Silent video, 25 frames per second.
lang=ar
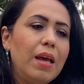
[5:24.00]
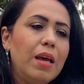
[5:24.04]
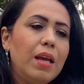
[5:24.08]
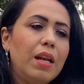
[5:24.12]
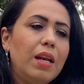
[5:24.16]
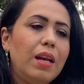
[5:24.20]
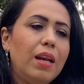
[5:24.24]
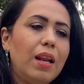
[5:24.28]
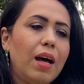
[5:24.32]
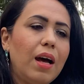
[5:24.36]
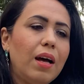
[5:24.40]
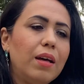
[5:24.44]

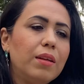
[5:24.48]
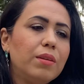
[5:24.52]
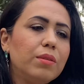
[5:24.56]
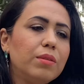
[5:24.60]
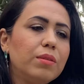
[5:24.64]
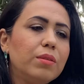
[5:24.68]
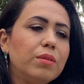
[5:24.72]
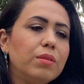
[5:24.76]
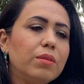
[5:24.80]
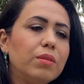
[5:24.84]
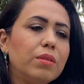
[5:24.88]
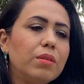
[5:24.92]

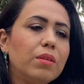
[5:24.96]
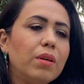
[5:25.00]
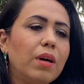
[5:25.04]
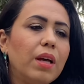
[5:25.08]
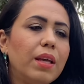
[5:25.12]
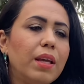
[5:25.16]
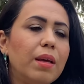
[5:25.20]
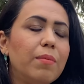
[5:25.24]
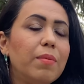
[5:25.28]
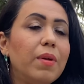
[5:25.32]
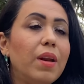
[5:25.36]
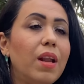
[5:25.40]
لأنه
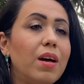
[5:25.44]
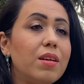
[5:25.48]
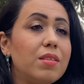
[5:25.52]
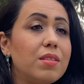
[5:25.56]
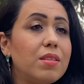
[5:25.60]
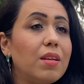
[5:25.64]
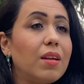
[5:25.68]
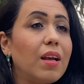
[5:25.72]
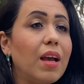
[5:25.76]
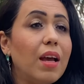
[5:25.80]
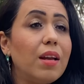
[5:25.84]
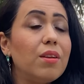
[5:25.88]
هي
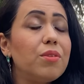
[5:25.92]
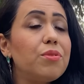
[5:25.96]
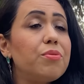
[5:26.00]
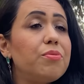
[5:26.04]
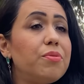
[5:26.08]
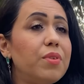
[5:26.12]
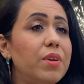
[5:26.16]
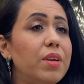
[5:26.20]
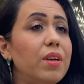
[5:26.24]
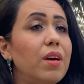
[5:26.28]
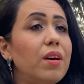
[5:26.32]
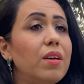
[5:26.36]
بالأصل كانت
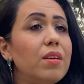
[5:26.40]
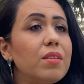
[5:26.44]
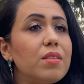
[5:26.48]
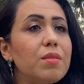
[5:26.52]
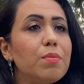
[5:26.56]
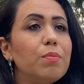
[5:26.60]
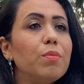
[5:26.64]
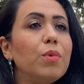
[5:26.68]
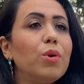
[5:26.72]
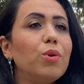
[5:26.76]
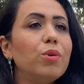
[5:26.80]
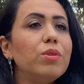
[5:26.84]
فرقة
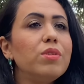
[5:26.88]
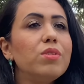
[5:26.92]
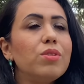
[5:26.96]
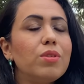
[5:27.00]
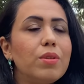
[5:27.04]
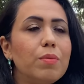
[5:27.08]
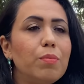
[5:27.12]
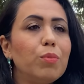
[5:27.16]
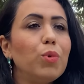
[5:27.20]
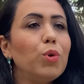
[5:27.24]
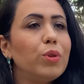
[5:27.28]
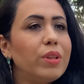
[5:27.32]
مون
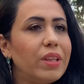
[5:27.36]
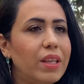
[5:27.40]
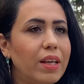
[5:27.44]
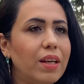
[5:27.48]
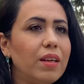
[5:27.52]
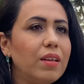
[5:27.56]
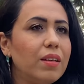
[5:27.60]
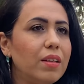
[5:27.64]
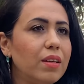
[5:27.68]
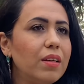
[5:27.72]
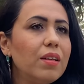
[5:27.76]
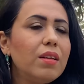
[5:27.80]

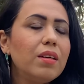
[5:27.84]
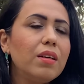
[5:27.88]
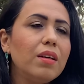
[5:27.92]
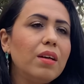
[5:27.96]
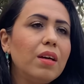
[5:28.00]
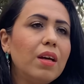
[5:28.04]
موندانا